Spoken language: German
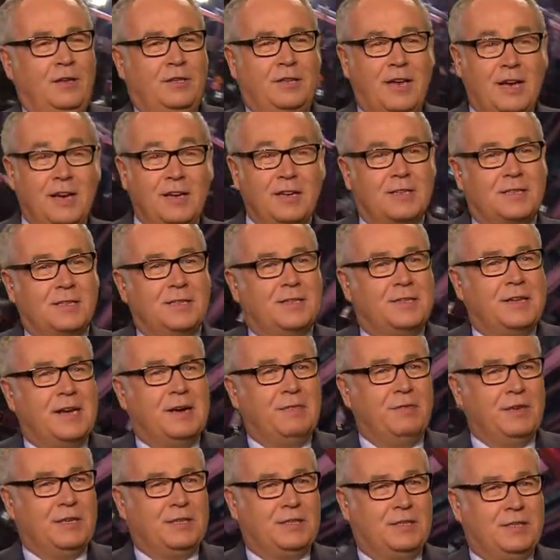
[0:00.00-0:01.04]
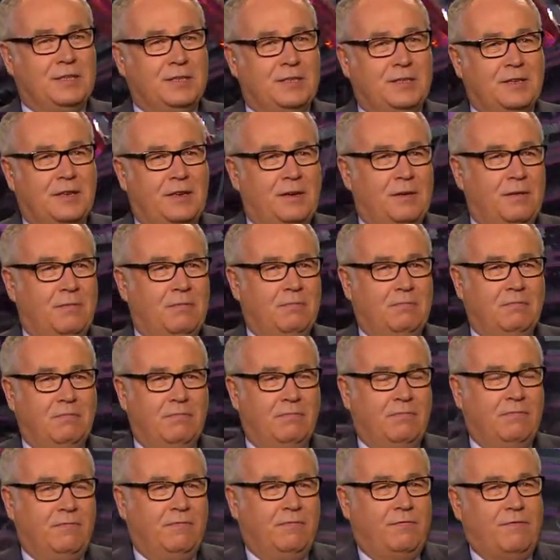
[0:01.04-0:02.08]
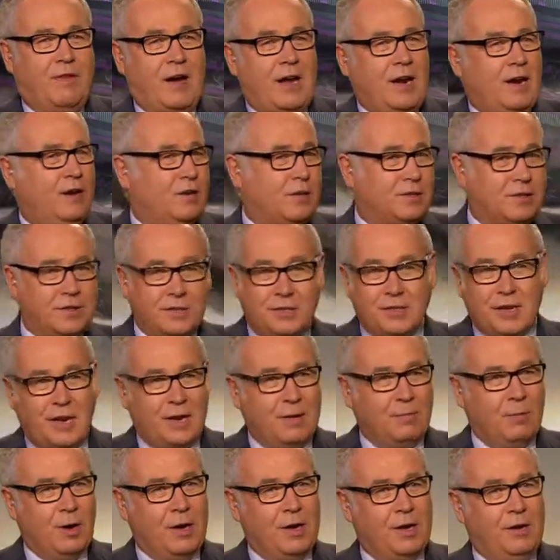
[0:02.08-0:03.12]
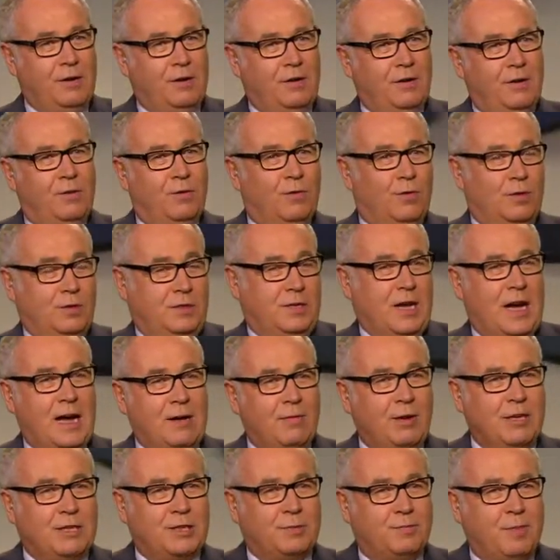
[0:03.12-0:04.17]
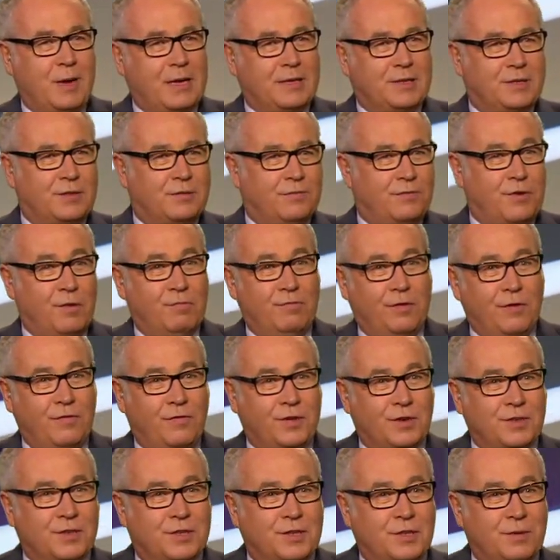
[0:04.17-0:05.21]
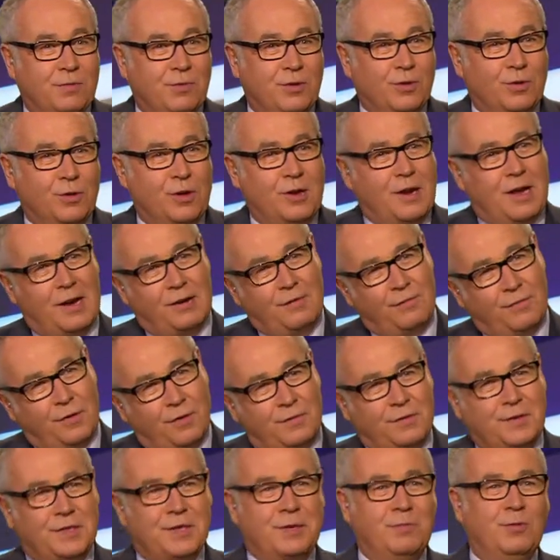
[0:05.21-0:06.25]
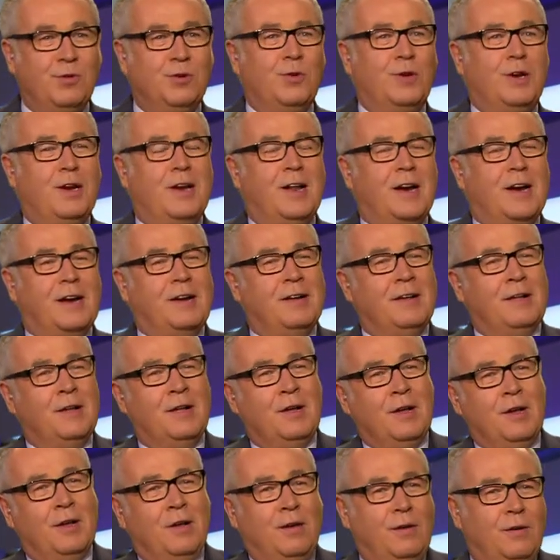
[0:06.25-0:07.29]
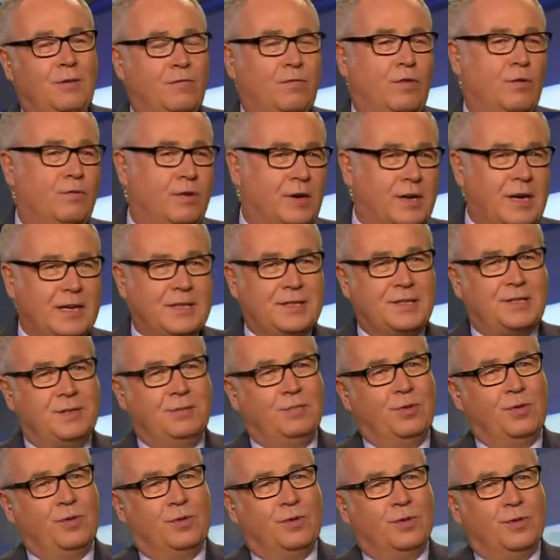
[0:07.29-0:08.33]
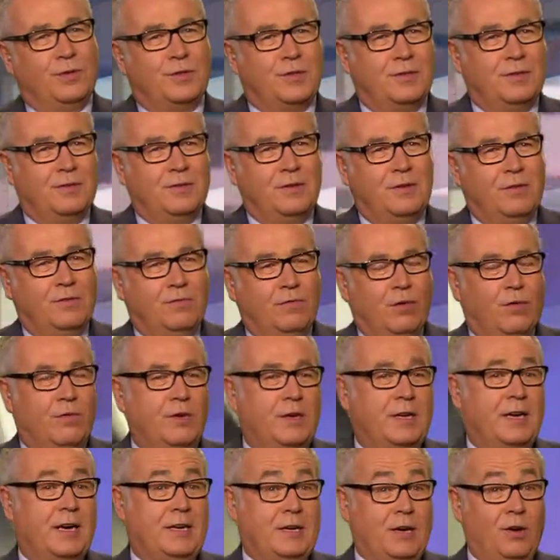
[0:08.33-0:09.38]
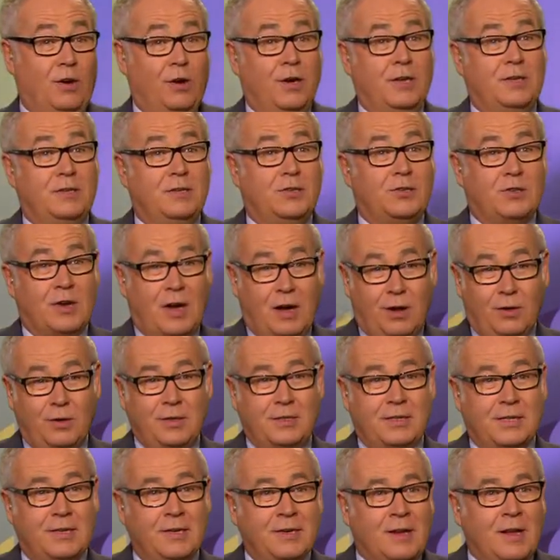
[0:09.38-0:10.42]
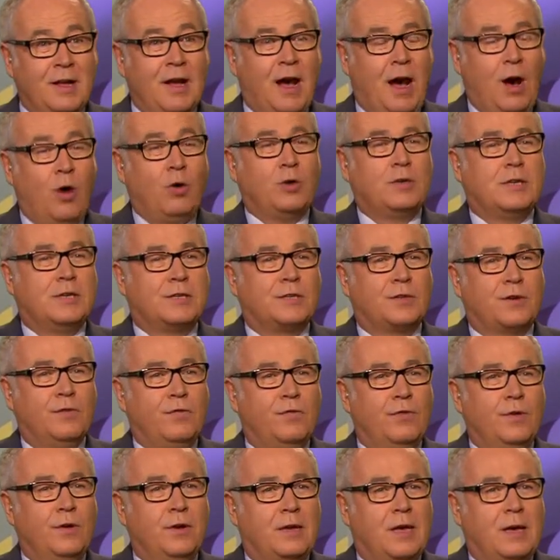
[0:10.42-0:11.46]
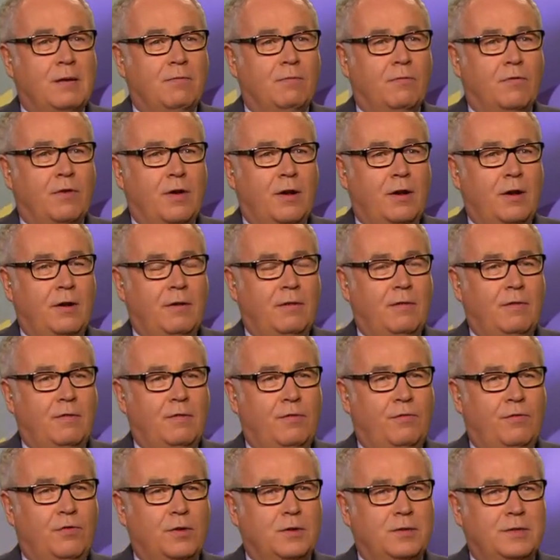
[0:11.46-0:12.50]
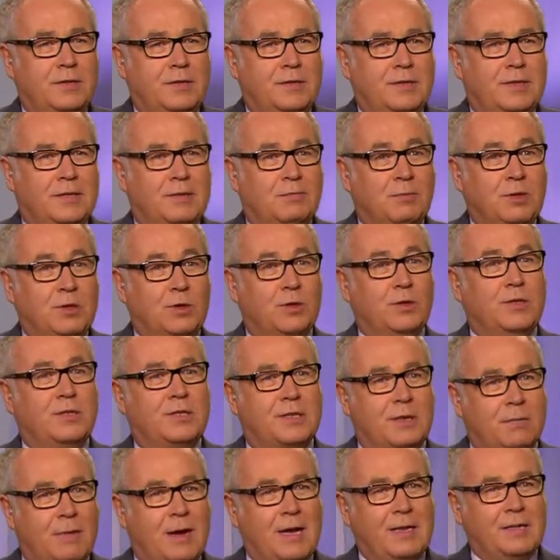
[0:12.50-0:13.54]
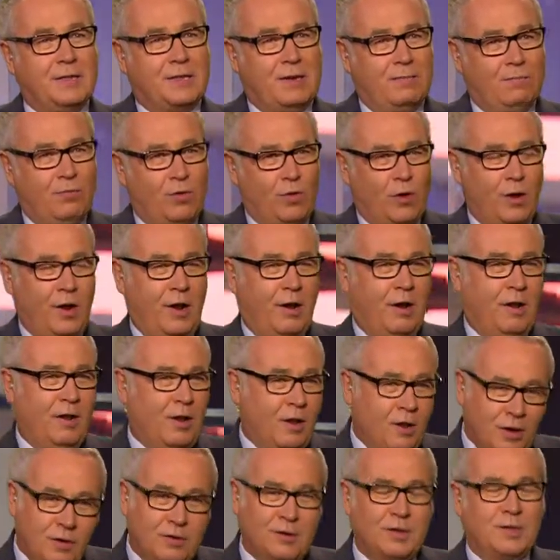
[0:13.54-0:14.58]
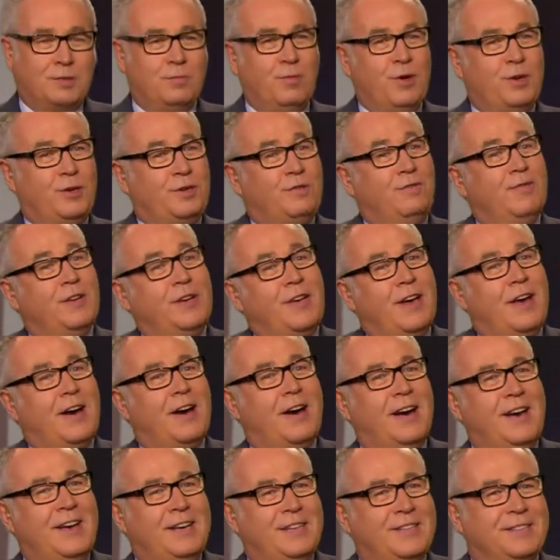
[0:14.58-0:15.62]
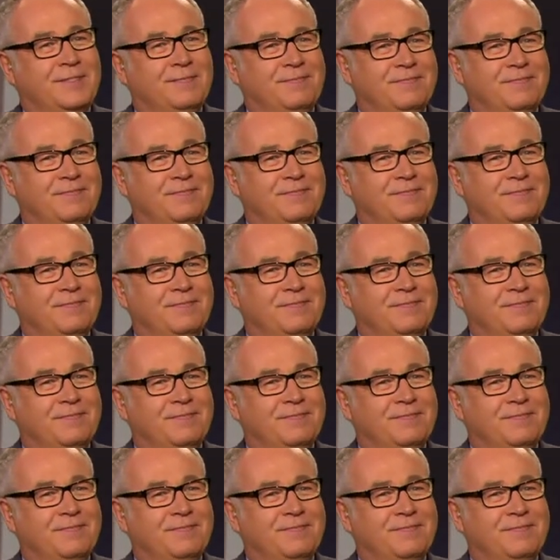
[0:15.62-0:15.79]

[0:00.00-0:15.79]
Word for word: denke, das ist sehr wichtig, ähm, weil das ist ja immerhin äh, unser Arbeitsplatz. 45 Minuten lang, 50 Minuten lang, äh, wo wir Gäste begrüßen, äh, wo wir ja den Leuten zu Hause auch das Gefühl geben wollen, fühlen sie sich mit uns gemeinsam wohl. Das möchten wir ja erreichen.